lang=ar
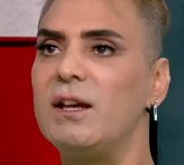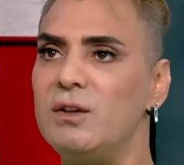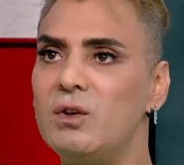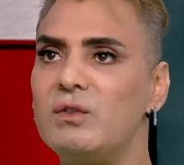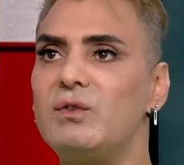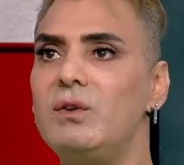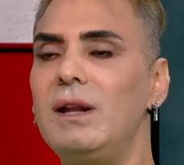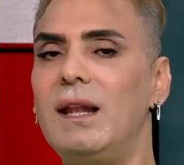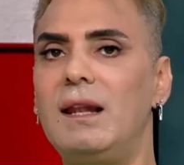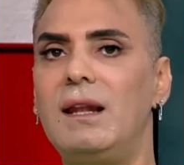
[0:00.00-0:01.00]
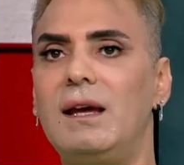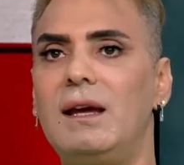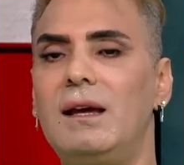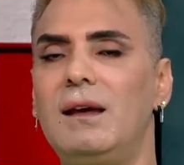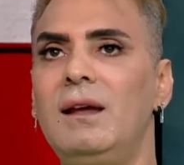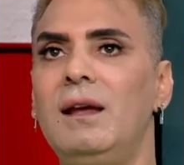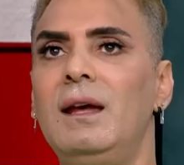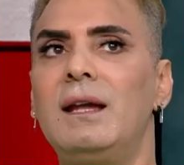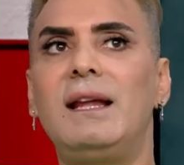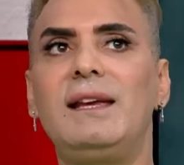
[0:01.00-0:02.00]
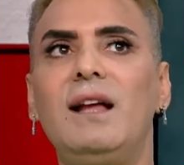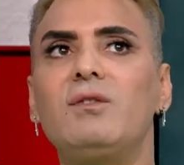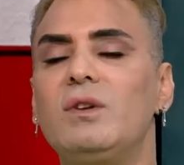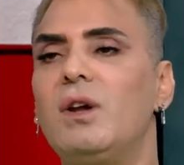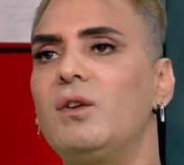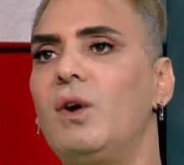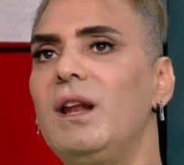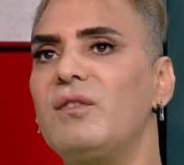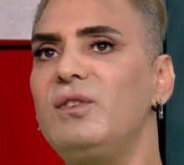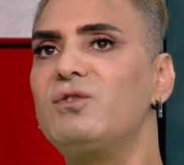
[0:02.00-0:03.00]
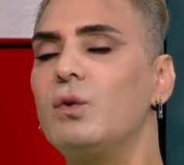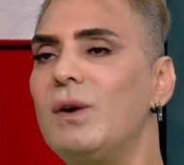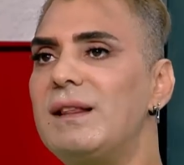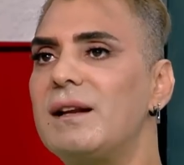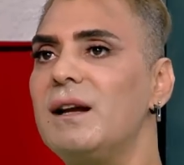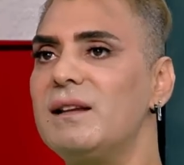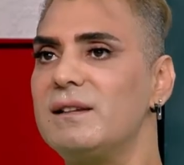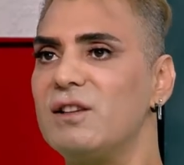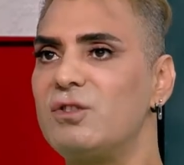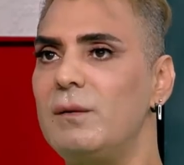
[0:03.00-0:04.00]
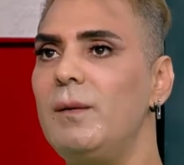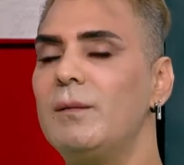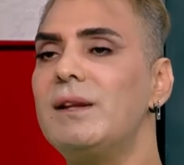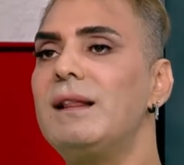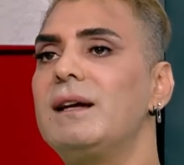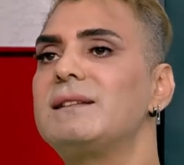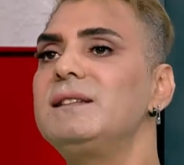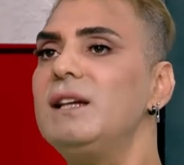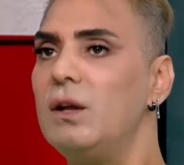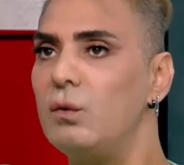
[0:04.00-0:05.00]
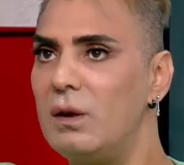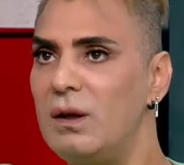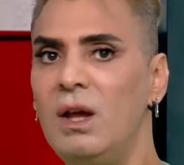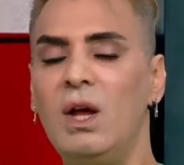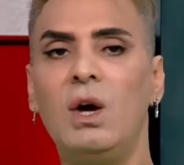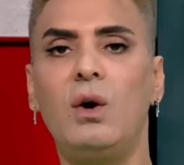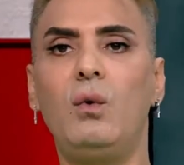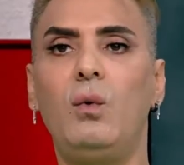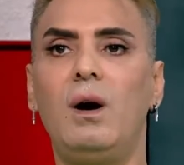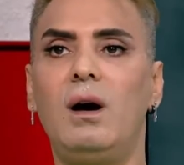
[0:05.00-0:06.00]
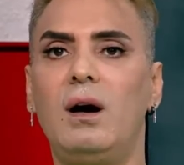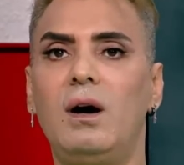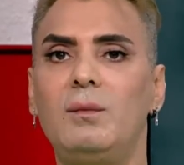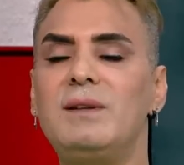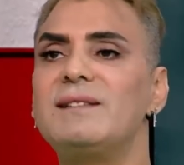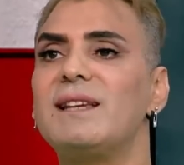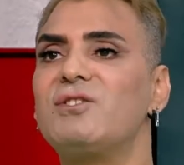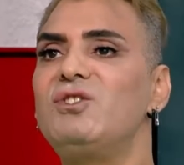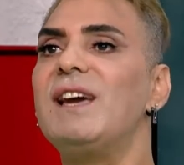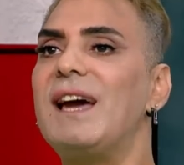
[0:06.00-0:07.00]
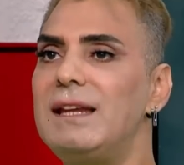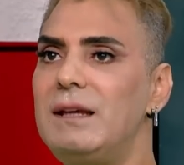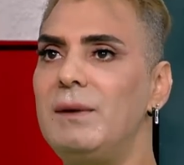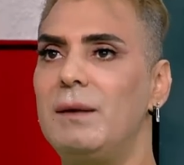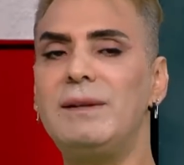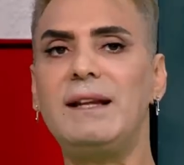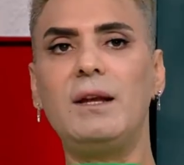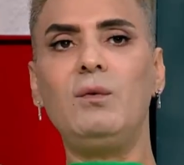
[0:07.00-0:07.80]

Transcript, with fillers: ليرقصوا لل ليعطوا لانه هلا في شوات للرقص للشباب عم تطلع كثير حلوه ومثل صار شيء غريب يعني مثل كل